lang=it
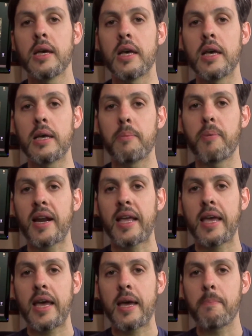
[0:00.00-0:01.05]
eh,
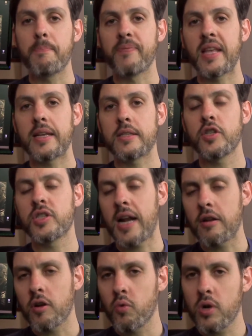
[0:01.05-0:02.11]
perché ci
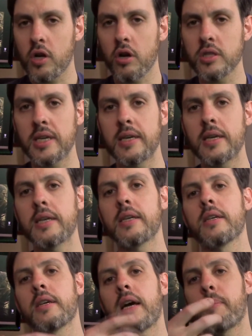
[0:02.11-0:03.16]
saranno alcune cose
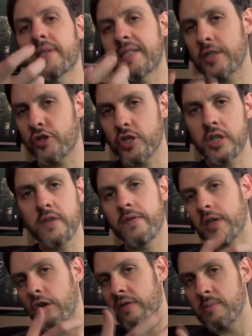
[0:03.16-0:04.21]
eh, abbastanza
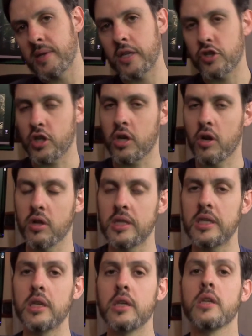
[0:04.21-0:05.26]
scientifiche che ovviamente cercherò
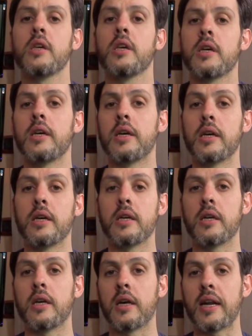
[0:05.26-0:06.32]
di
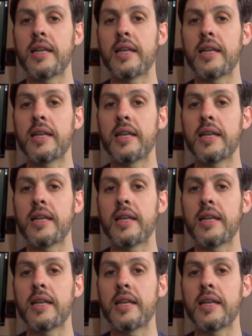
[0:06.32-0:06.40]
eh,